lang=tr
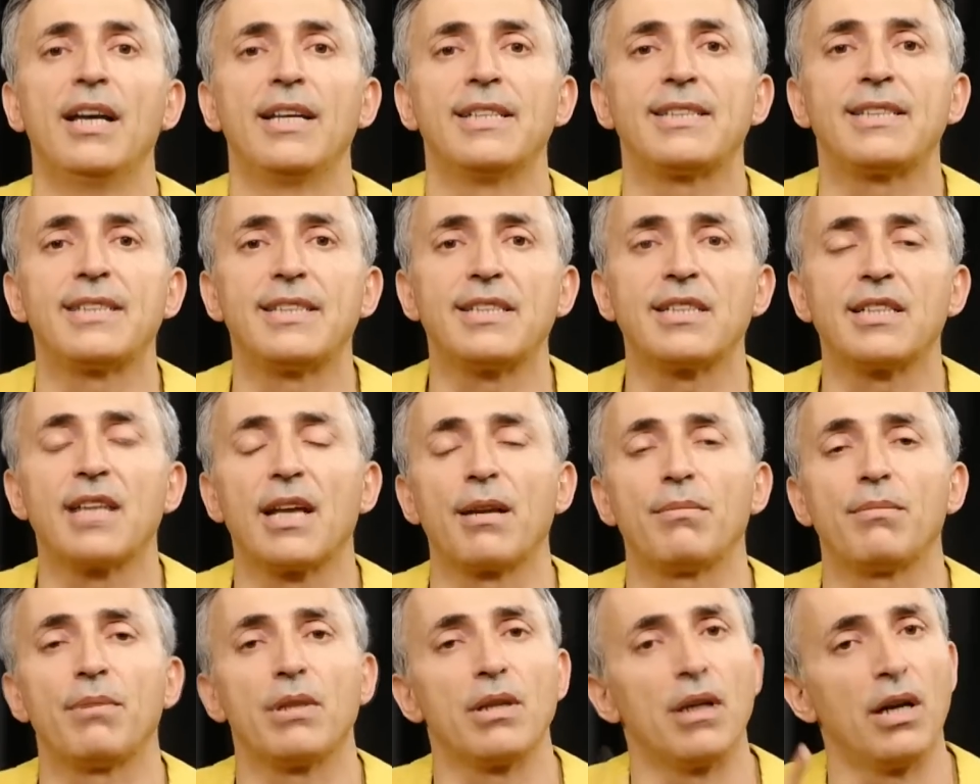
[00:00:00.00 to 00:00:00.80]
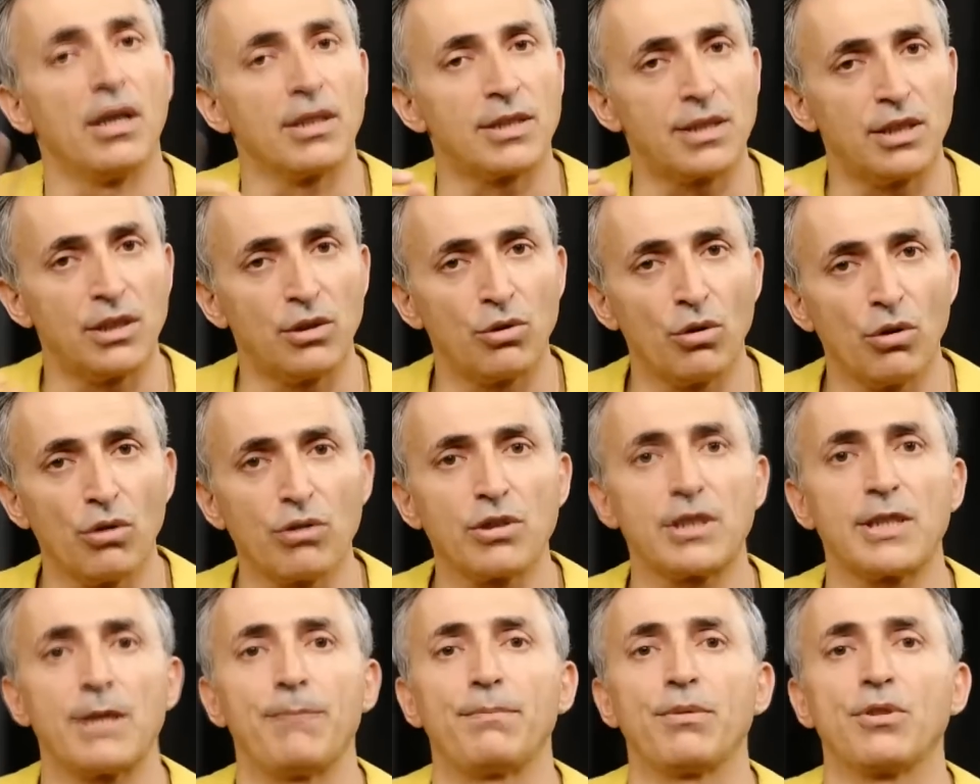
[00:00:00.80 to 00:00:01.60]
sizler bir
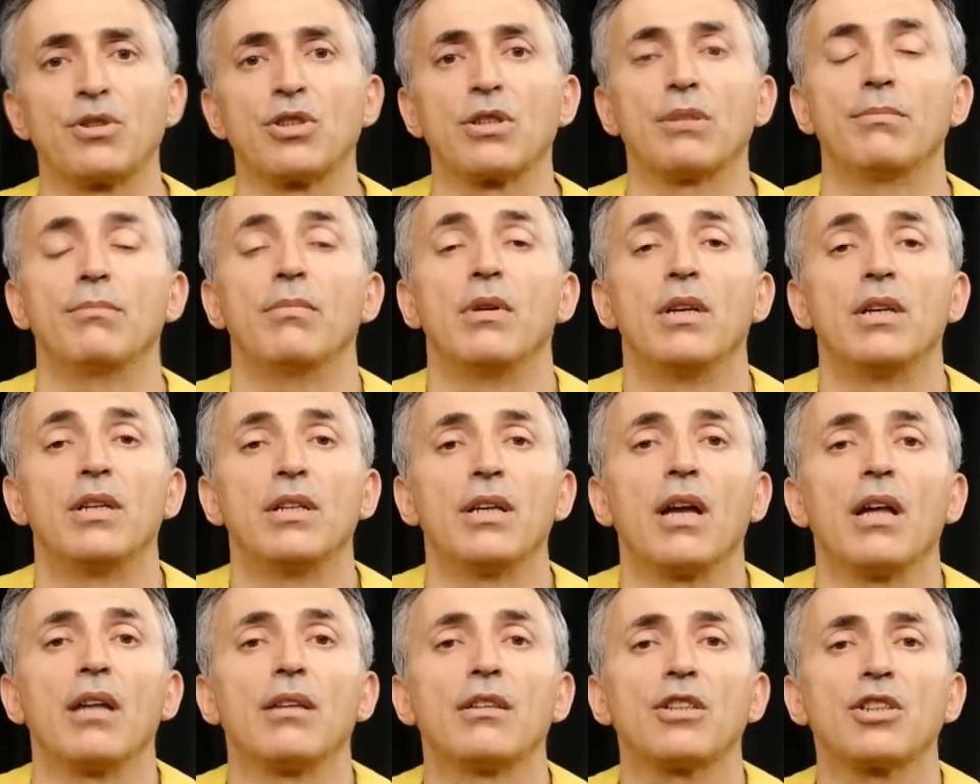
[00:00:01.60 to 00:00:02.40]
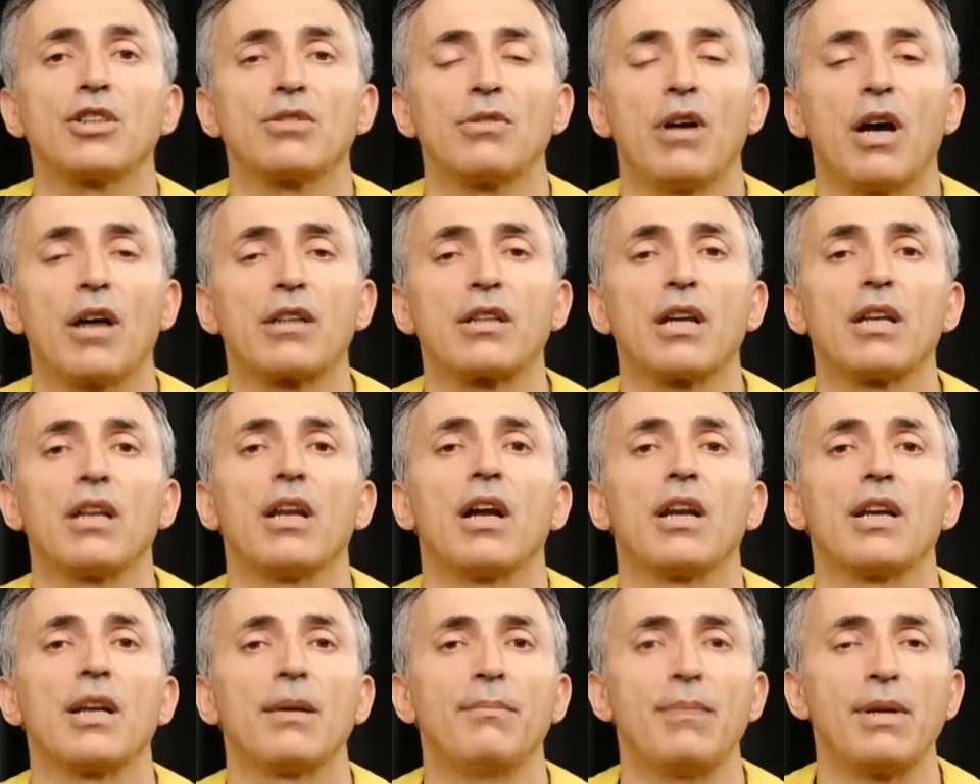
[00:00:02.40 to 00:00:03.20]
asidoz yapıcı yanlış
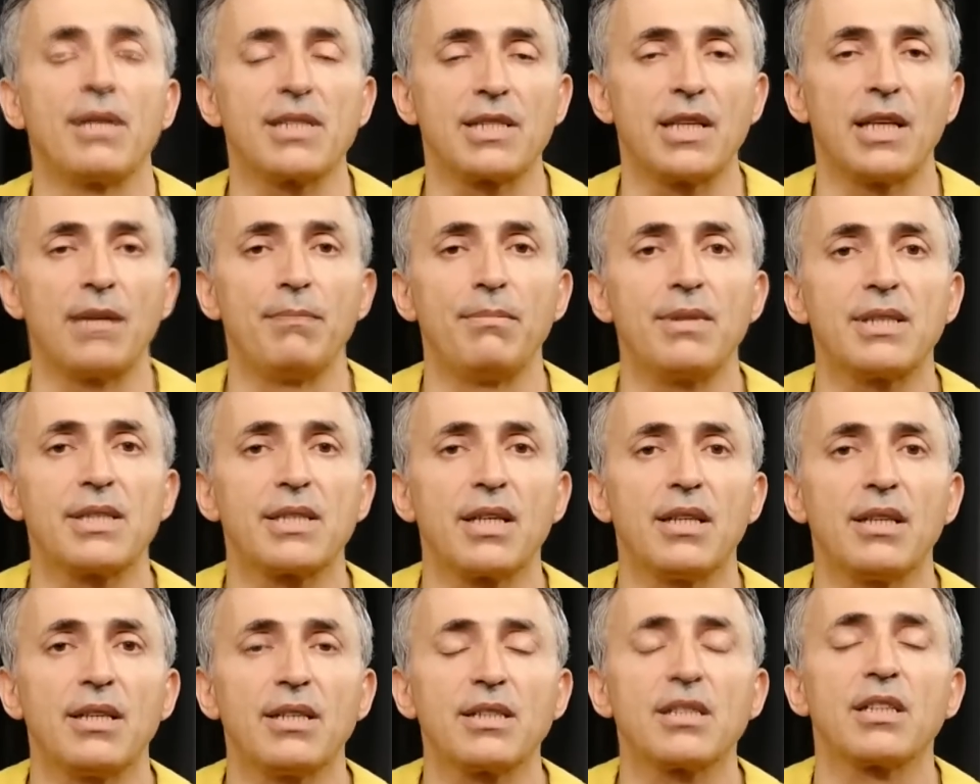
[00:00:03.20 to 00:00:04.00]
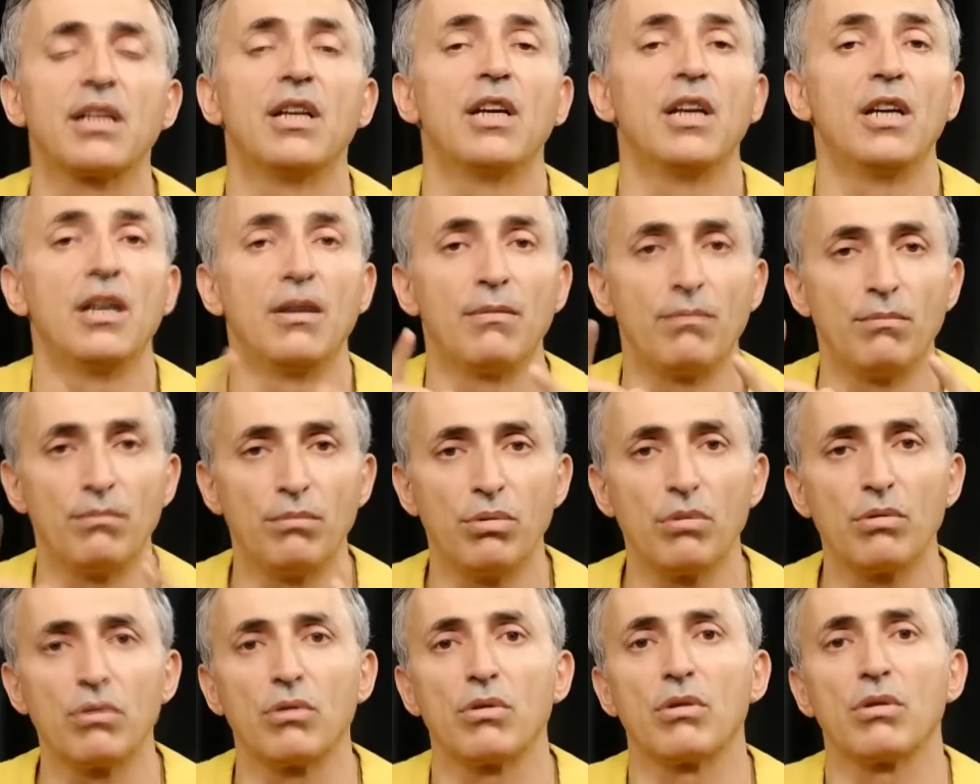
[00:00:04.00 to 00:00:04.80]
hatalarla beslenmişseniz
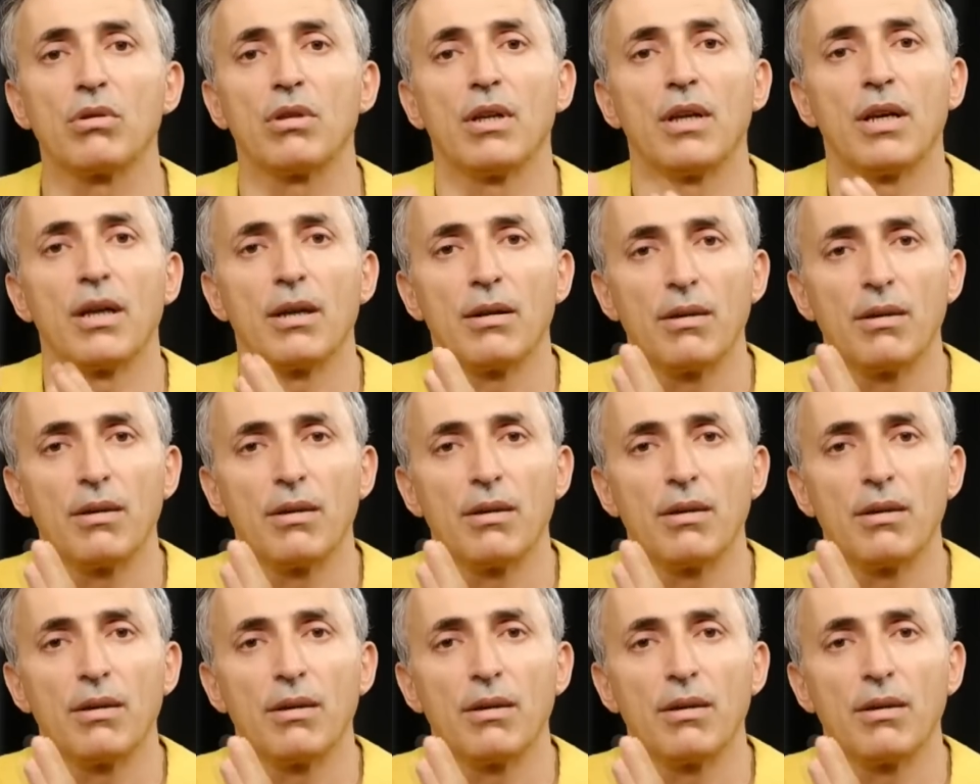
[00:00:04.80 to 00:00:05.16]
bunun